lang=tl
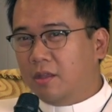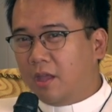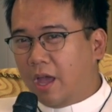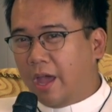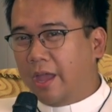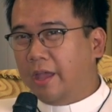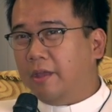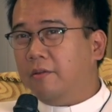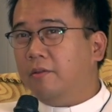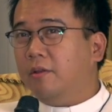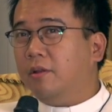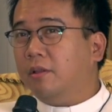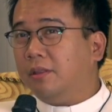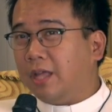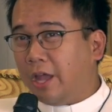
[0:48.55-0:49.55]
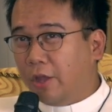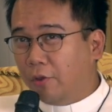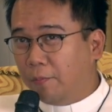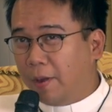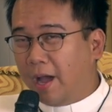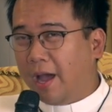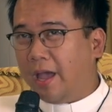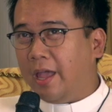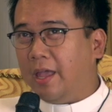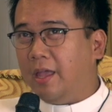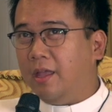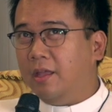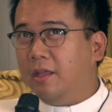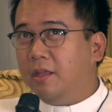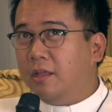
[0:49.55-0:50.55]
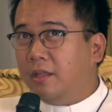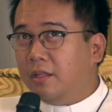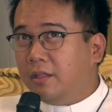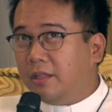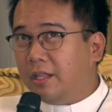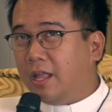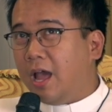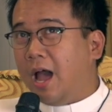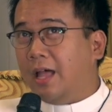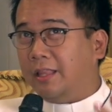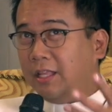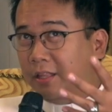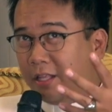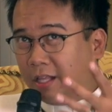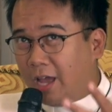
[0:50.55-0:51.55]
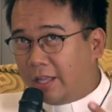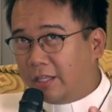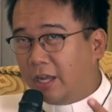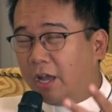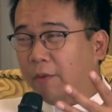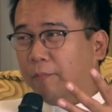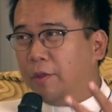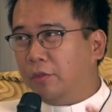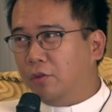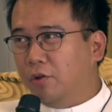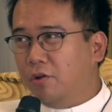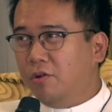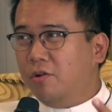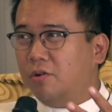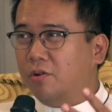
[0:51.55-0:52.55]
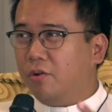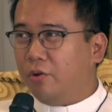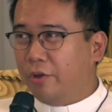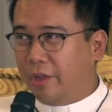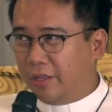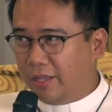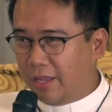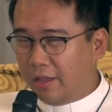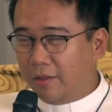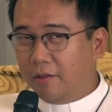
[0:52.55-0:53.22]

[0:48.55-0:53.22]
Ay tayo ba ay ating tinatanggap ito o hindi?